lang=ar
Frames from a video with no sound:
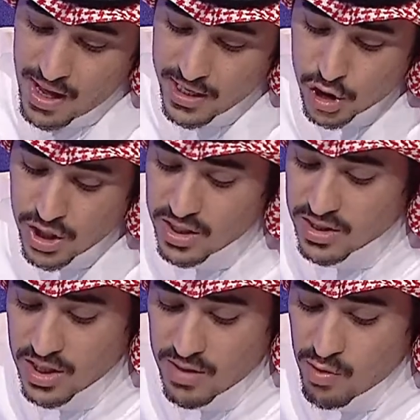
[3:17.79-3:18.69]
اي
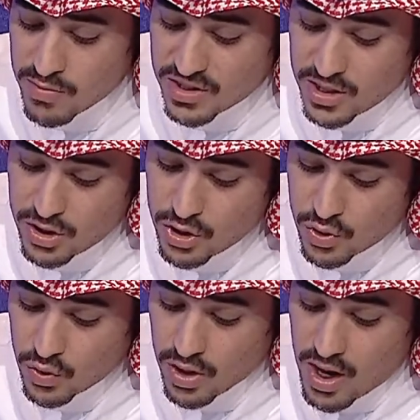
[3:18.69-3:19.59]
شخص اذا مو مستعد
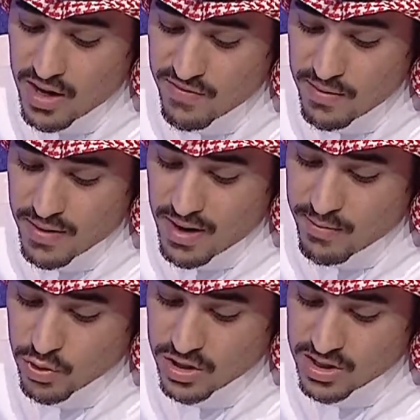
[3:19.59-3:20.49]
يكون قائد في
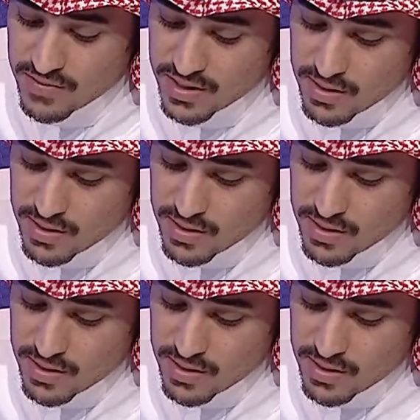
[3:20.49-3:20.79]
البرنامج ويلتزم فيه